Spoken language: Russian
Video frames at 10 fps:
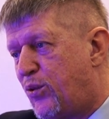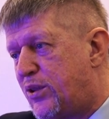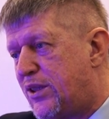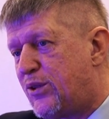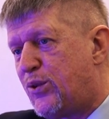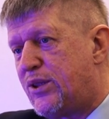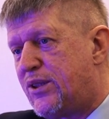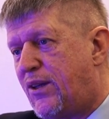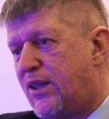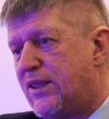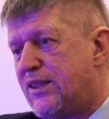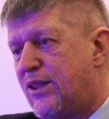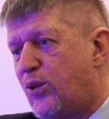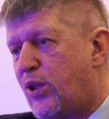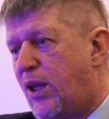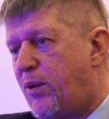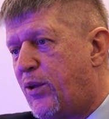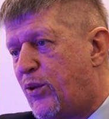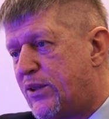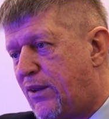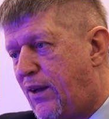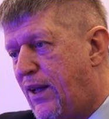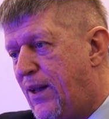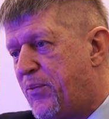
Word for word: Должен существовать институт Ломоносова,